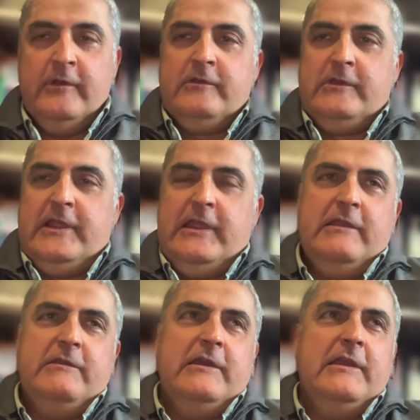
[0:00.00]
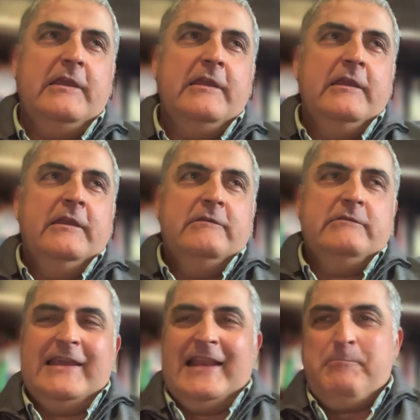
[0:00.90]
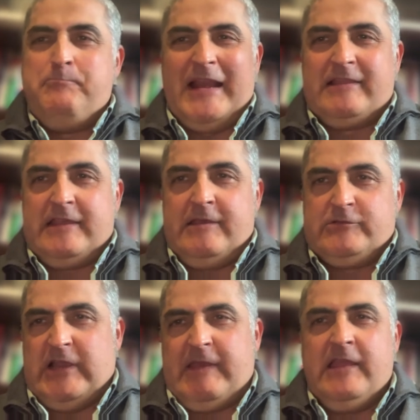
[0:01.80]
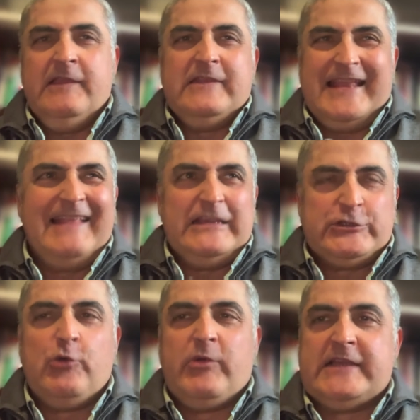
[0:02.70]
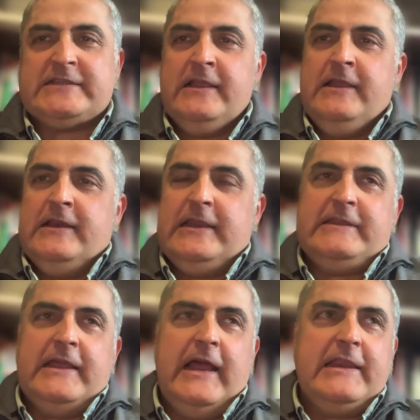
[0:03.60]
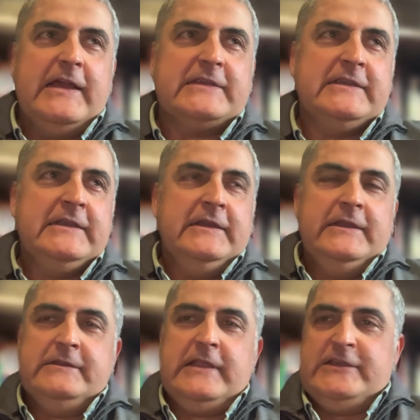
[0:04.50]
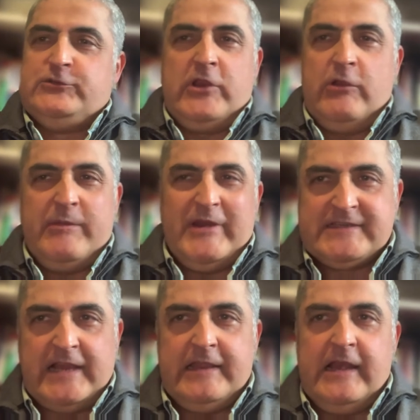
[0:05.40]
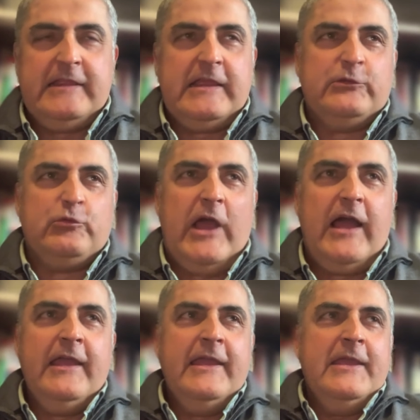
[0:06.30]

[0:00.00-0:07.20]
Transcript: de, gran parte, o sea, de, grandes obras literarias de la historia universal de la literatura,